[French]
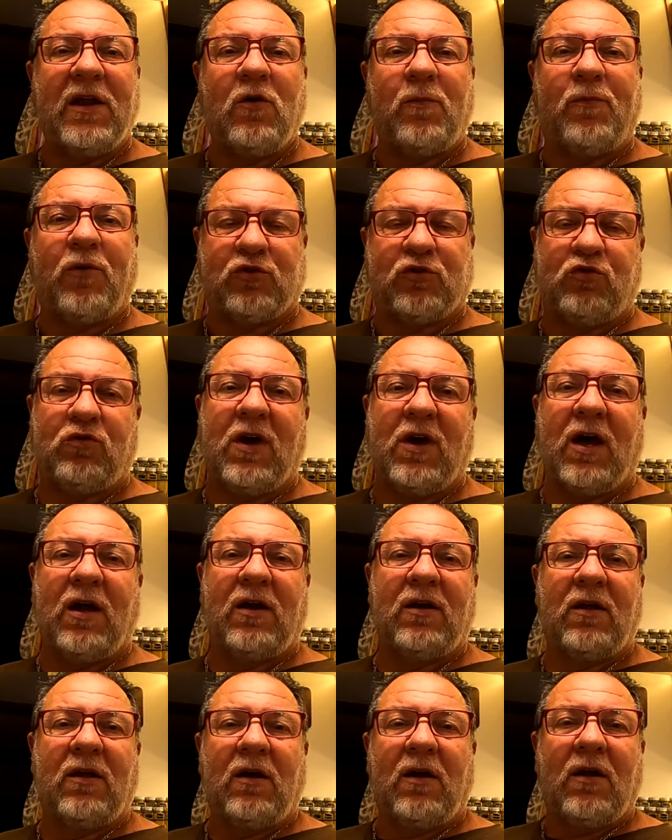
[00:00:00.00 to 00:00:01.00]
aller au
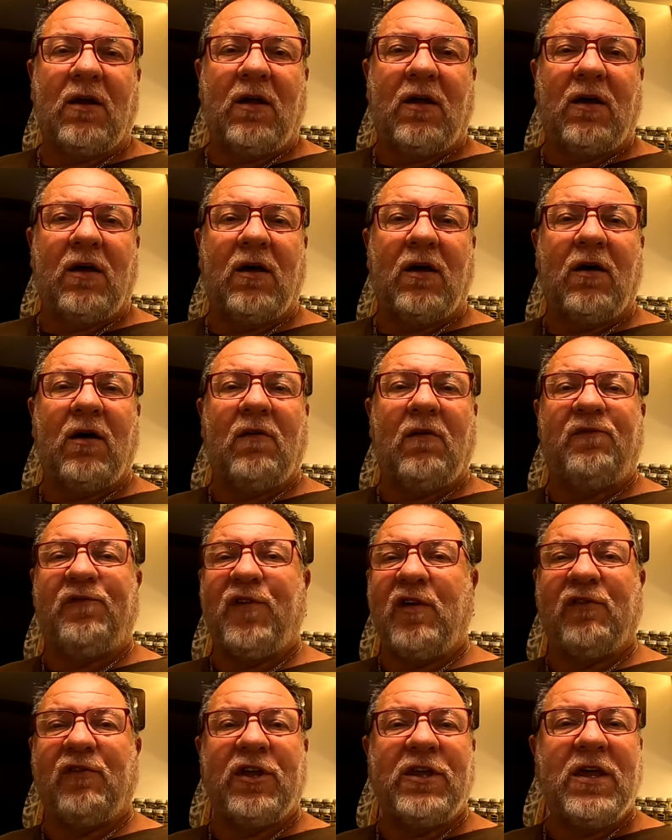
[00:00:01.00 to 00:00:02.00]
Portugal euh, en
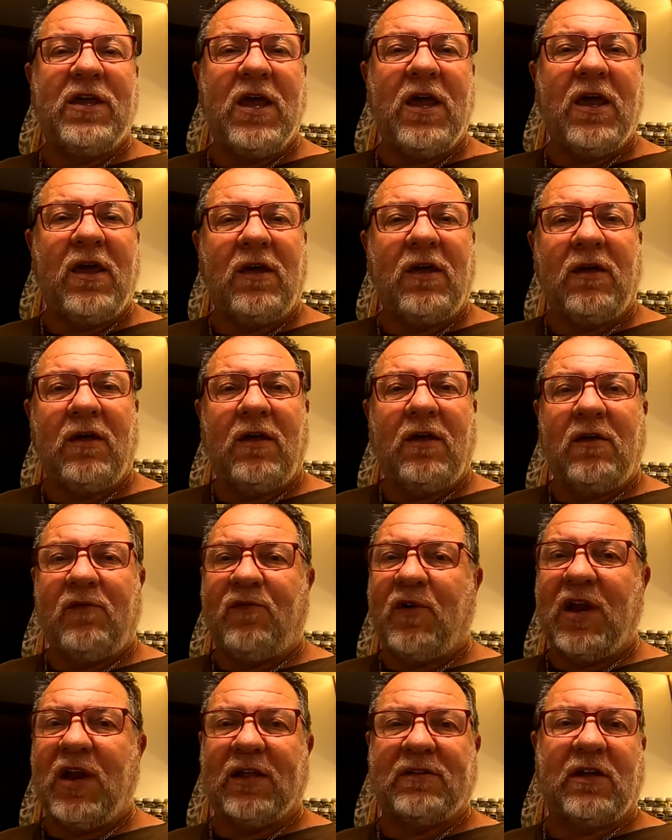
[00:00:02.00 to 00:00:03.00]
février,
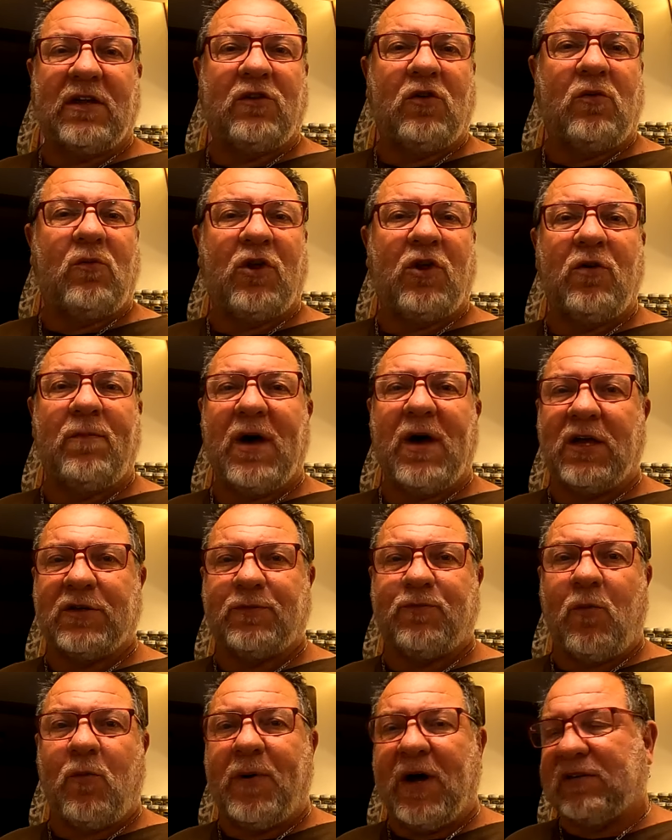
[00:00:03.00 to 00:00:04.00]
il fallait attendre le mois de
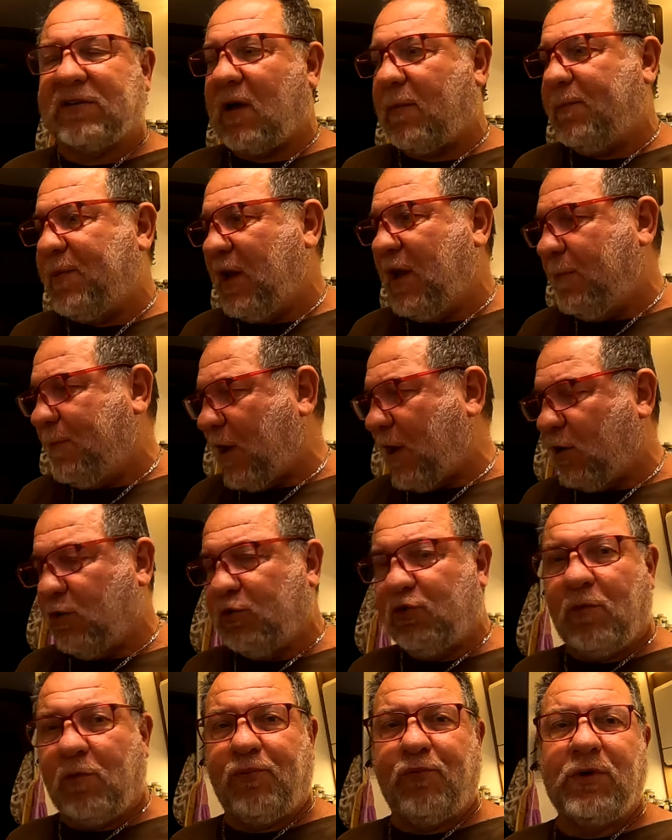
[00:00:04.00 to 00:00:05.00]
mars pour pas attraper les
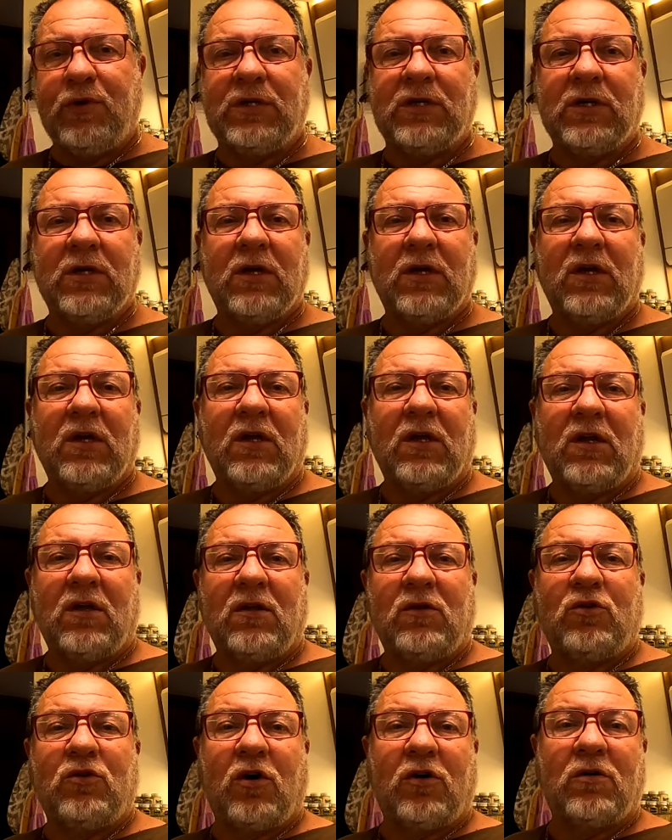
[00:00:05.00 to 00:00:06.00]
périodes de pluie.
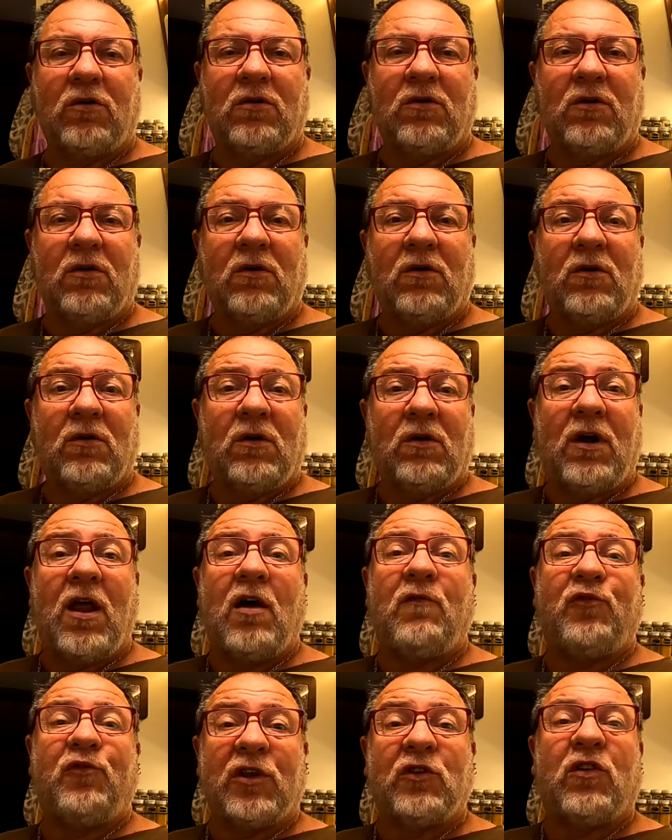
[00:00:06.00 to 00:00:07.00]
Donc,
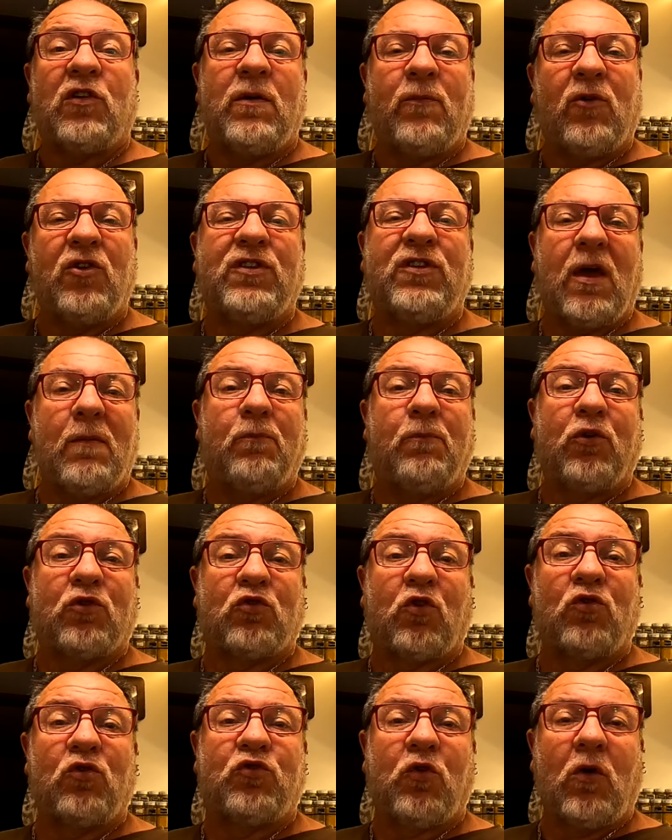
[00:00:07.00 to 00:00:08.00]
là, en fait, on est monté un peu
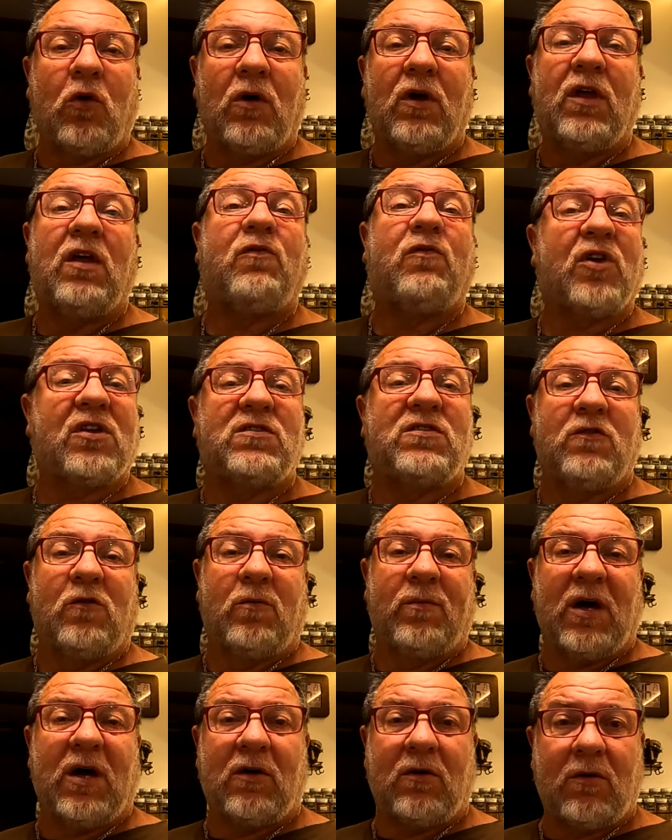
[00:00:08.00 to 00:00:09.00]
trop tôt et
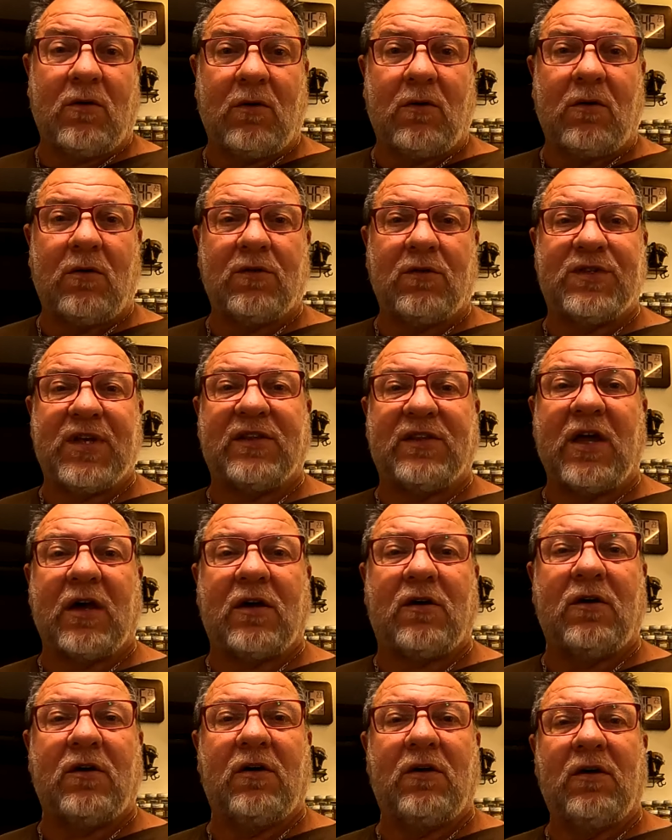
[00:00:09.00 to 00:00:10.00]
effectivement, on
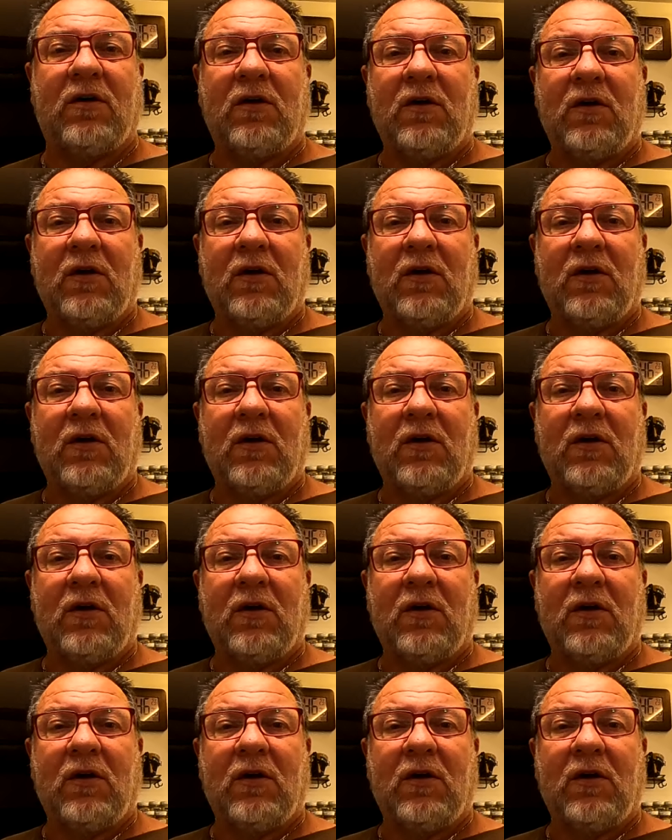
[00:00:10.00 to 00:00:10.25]
s'attaque euh,